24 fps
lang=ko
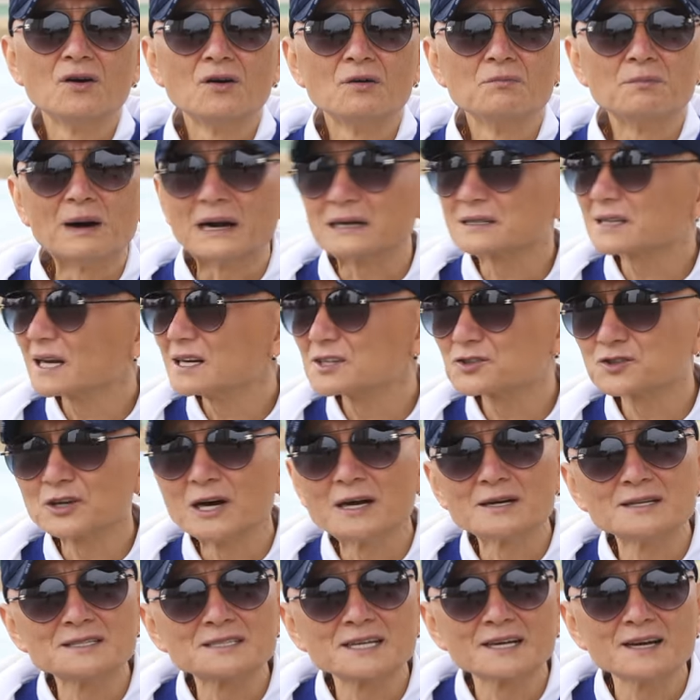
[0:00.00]
말탈 줄
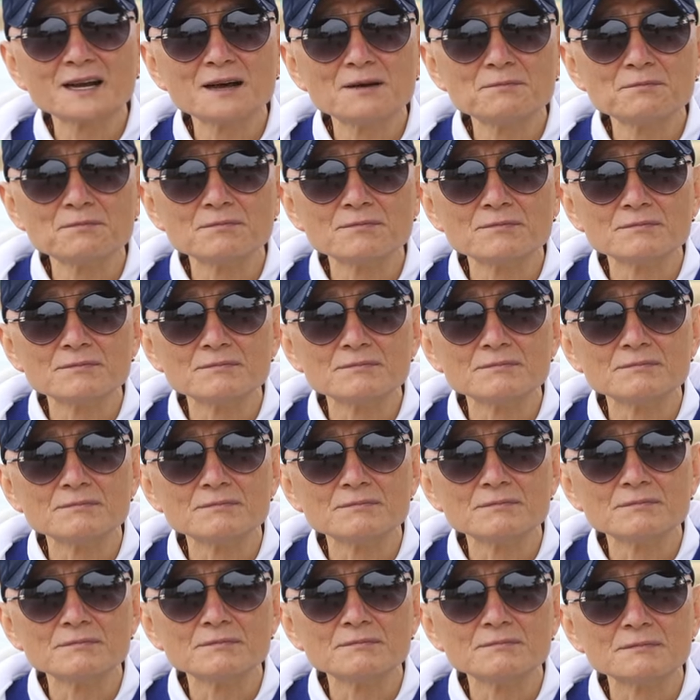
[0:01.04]
아는 사람
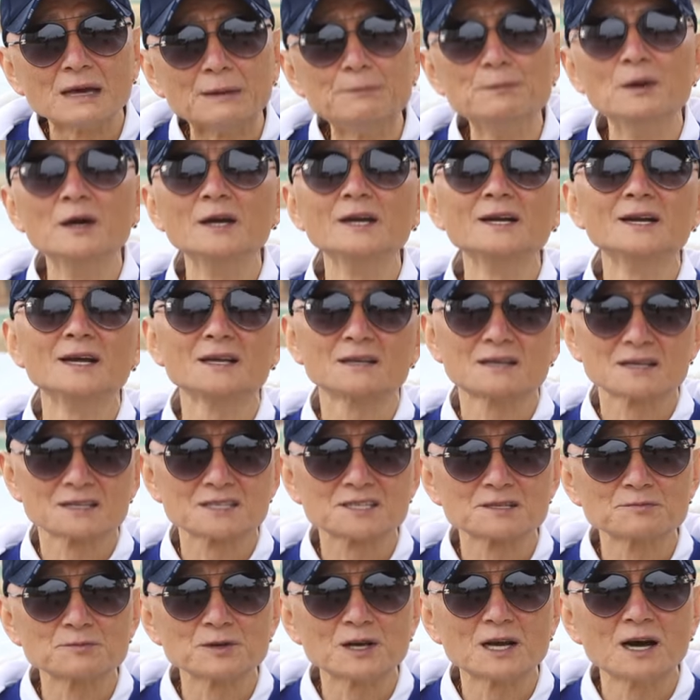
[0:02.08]
몇 명이나
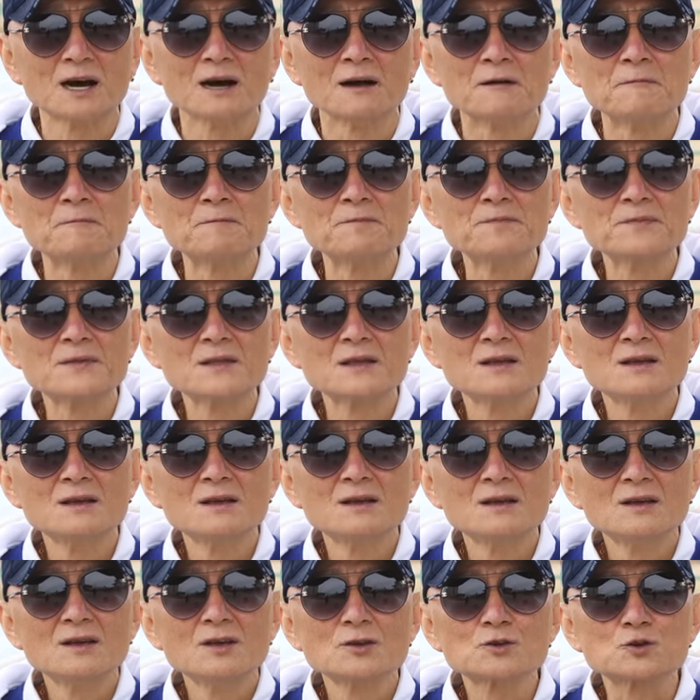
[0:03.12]
있겠습니까?
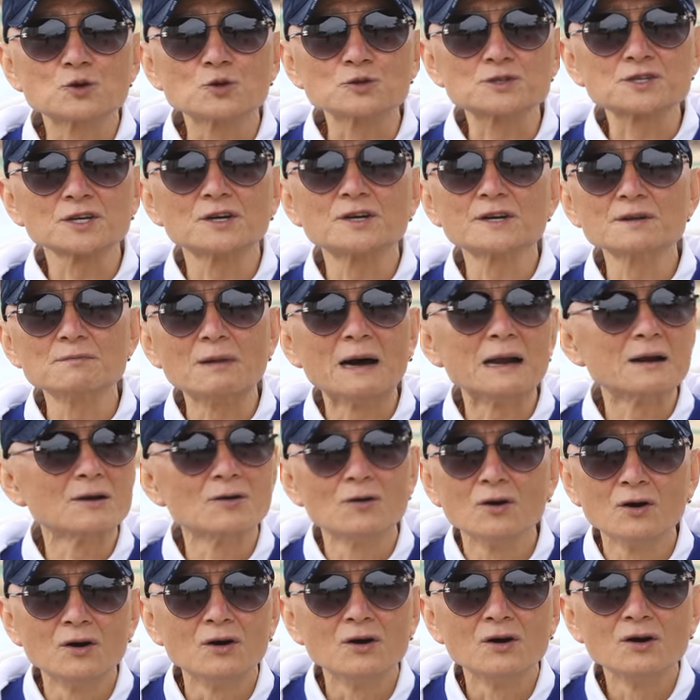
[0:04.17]
조철이
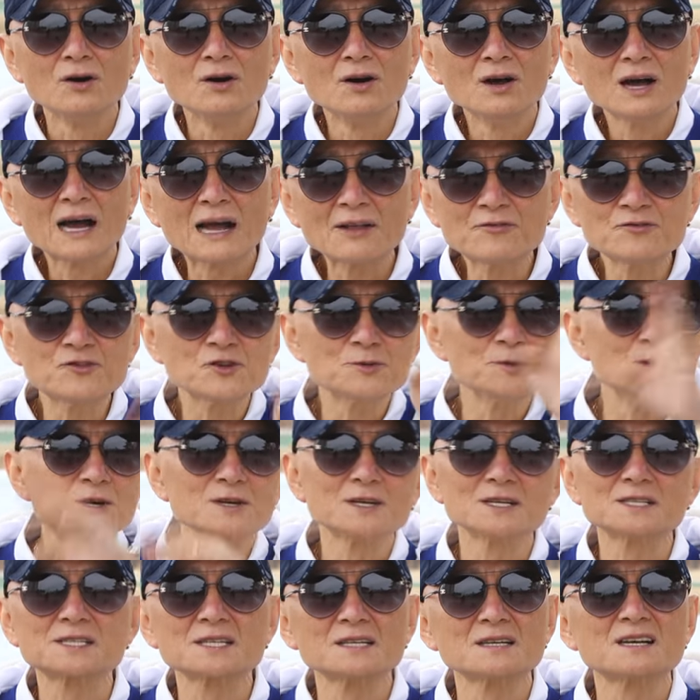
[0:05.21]
말고 한두
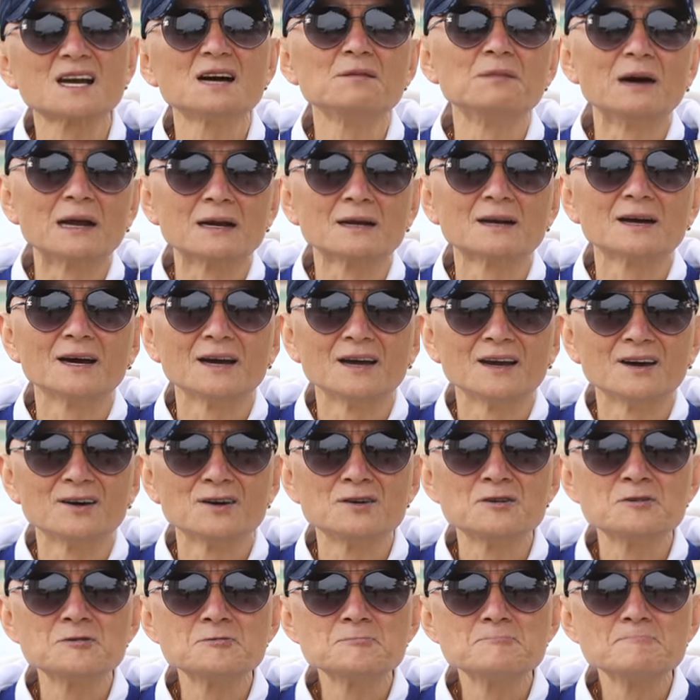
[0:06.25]
명 있을까
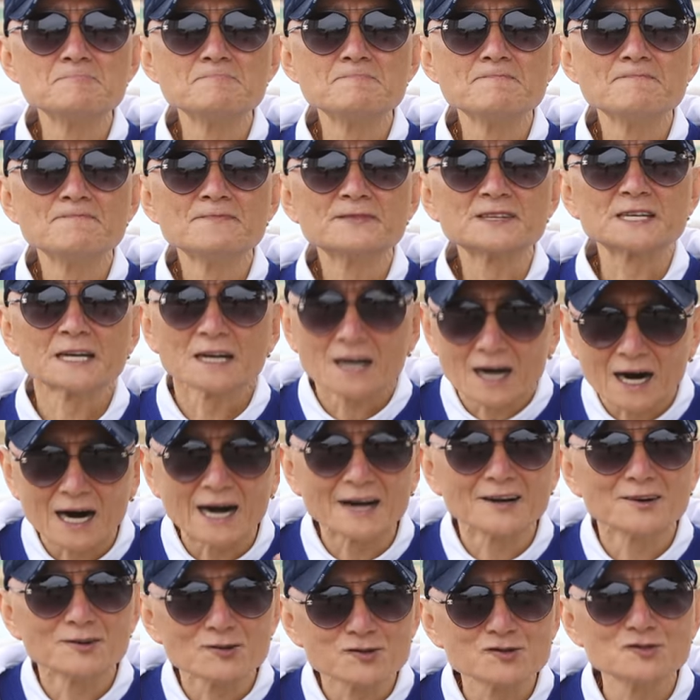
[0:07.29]
말까예요. 제가
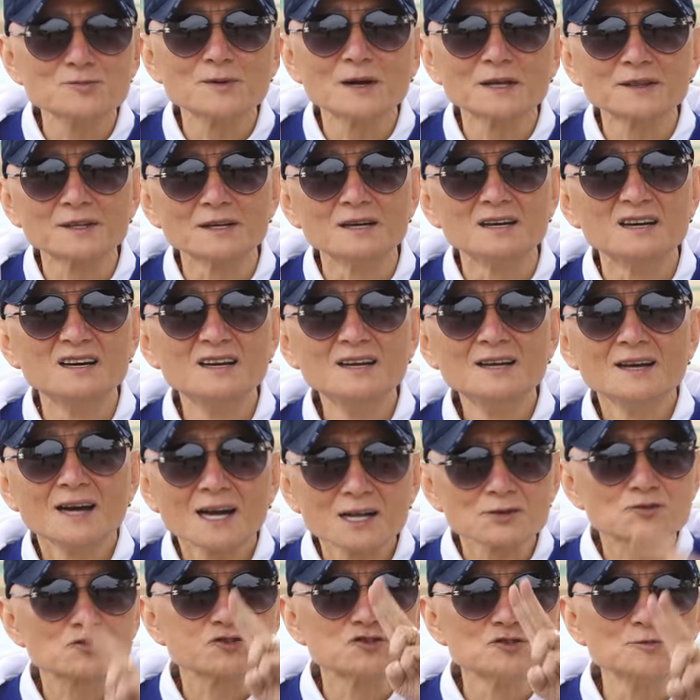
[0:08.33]
아는 후배들
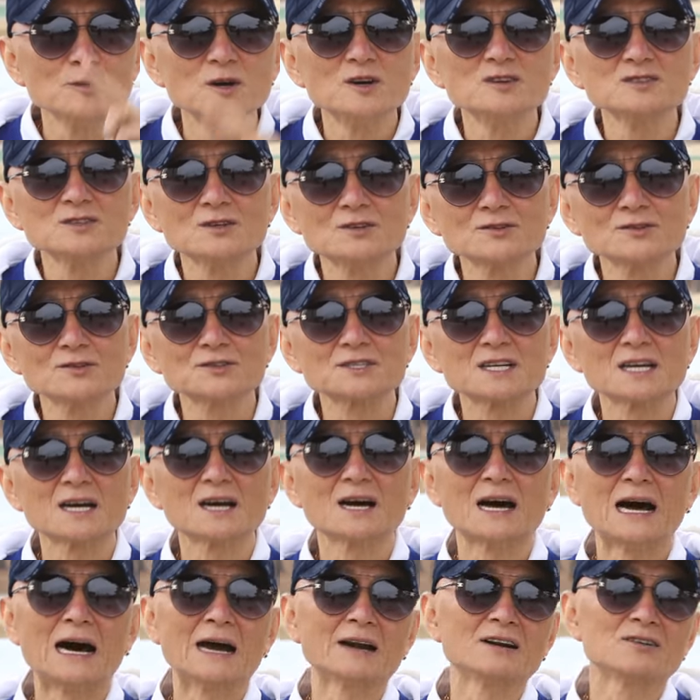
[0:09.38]
한 두 명 정도
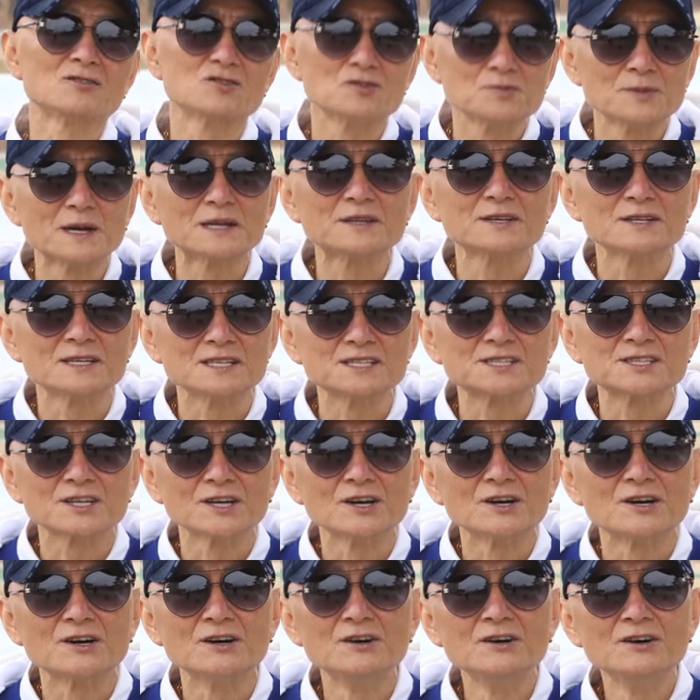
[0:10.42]
제가 아는 후배들
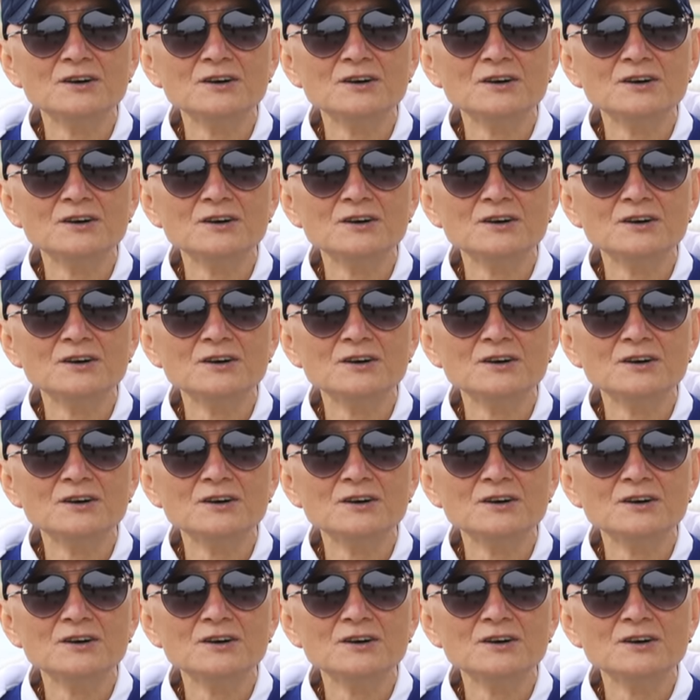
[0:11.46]
있어요.